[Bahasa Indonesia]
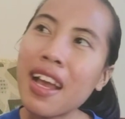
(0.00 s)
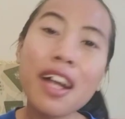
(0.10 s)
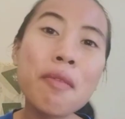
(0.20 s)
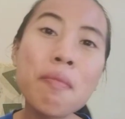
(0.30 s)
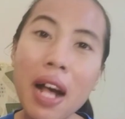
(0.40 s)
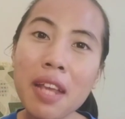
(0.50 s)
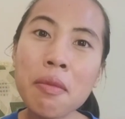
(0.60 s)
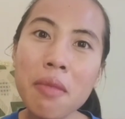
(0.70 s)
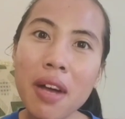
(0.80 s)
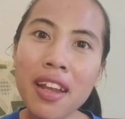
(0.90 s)
kembali
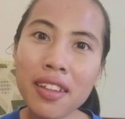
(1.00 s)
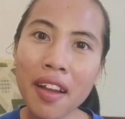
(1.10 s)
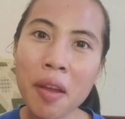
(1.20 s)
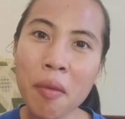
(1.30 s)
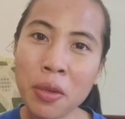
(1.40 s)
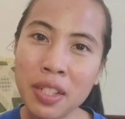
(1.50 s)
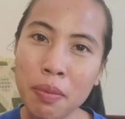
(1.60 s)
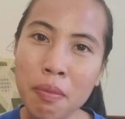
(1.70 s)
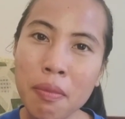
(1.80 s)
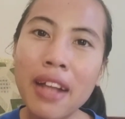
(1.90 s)
membangkitkan emosi
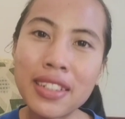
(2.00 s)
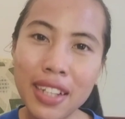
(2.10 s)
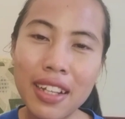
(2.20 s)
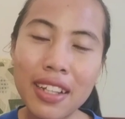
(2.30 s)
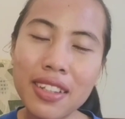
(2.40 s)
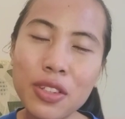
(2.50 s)
pembaca